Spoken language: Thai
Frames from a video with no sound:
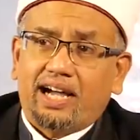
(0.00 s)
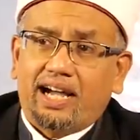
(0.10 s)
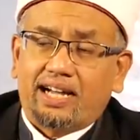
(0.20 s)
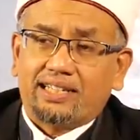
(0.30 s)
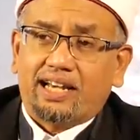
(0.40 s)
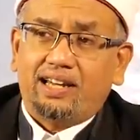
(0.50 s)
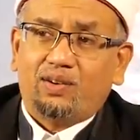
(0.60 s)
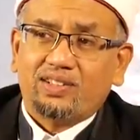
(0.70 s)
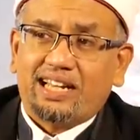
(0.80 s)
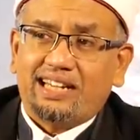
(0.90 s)
อ่างดัน
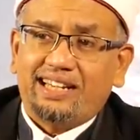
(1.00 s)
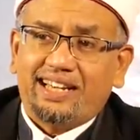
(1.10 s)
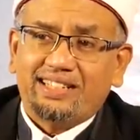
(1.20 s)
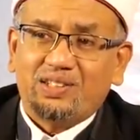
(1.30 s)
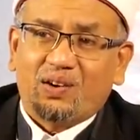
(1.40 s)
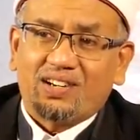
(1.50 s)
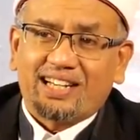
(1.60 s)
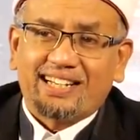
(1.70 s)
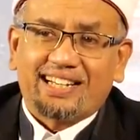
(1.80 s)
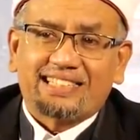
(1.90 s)
ลงดันเล่นยก
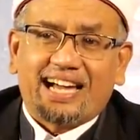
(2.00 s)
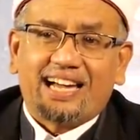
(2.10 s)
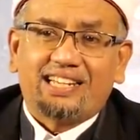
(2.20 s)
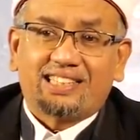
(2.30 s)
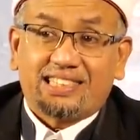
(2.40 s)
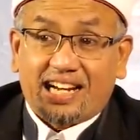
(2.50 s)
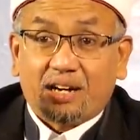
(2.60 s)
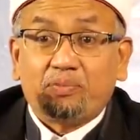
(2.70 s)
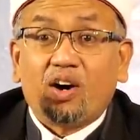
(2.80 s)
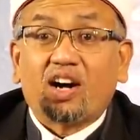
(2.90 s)
กันกระจายเลยแต่
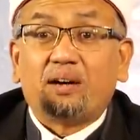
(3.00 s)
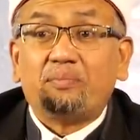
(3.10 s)
กับพ่อ